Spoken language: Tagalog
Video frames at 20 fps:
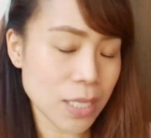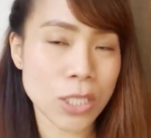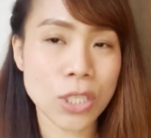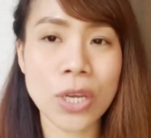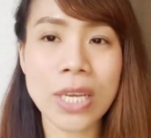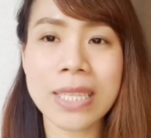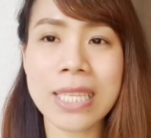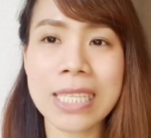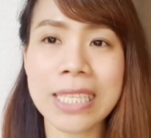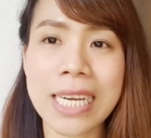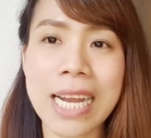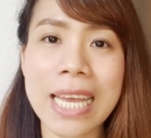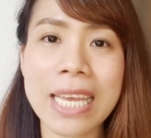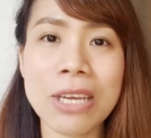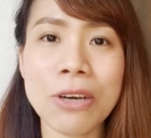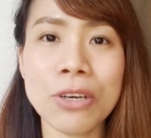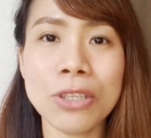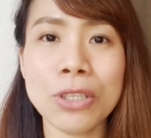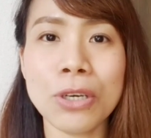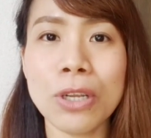So,
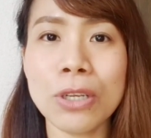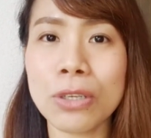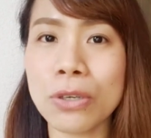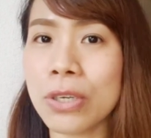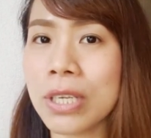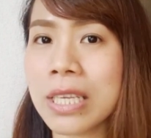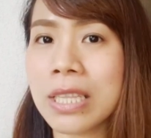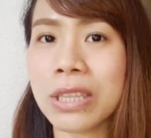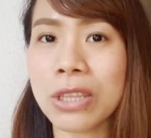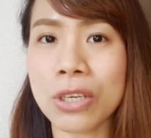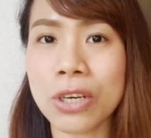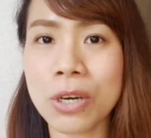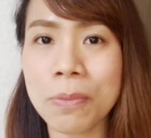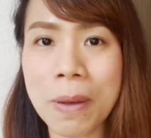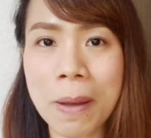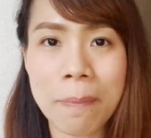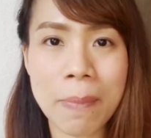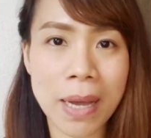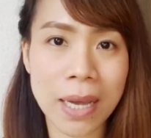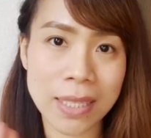itatry on haul ko rin to.
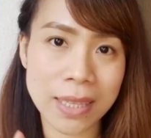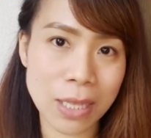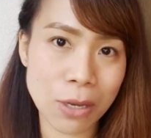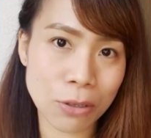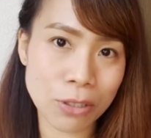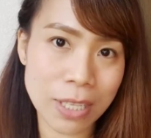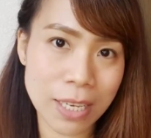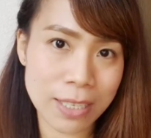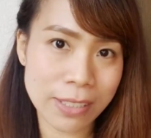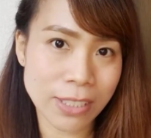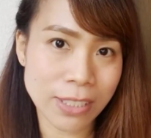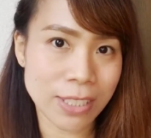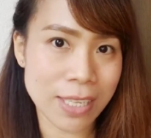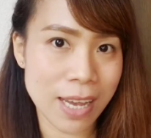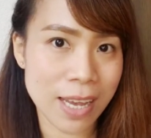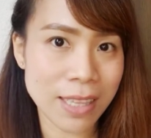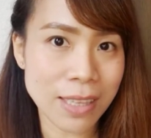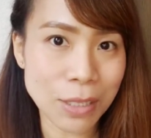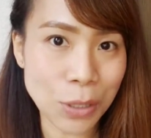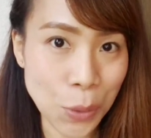Papakita ko na lang
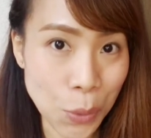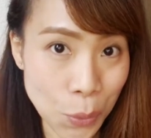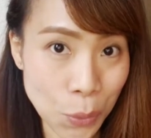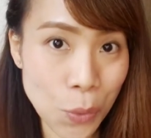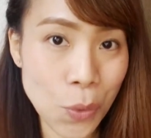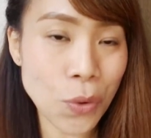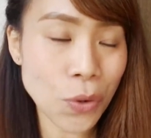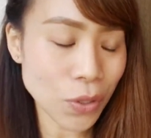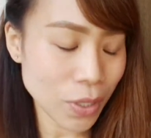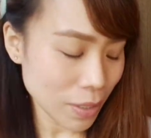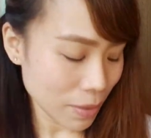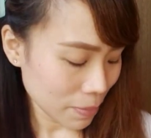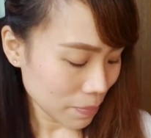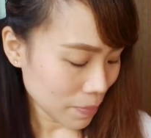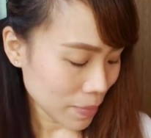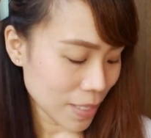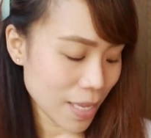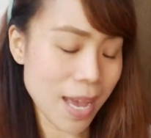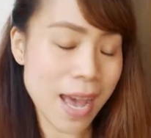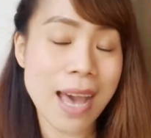dyan kung
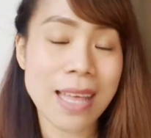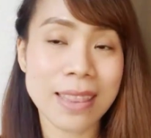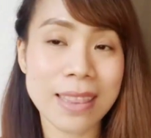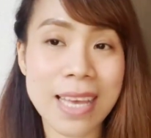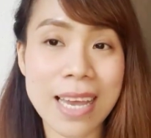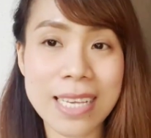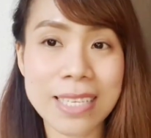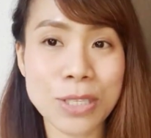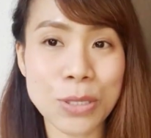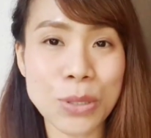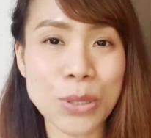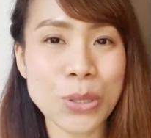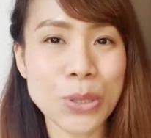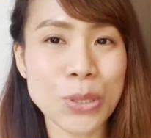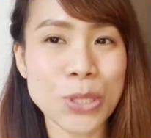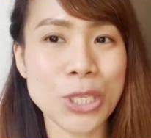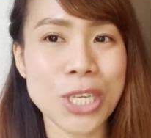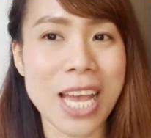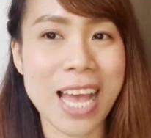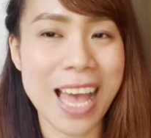naisuot
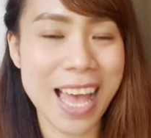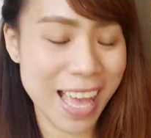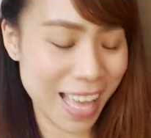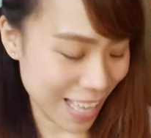ko siya.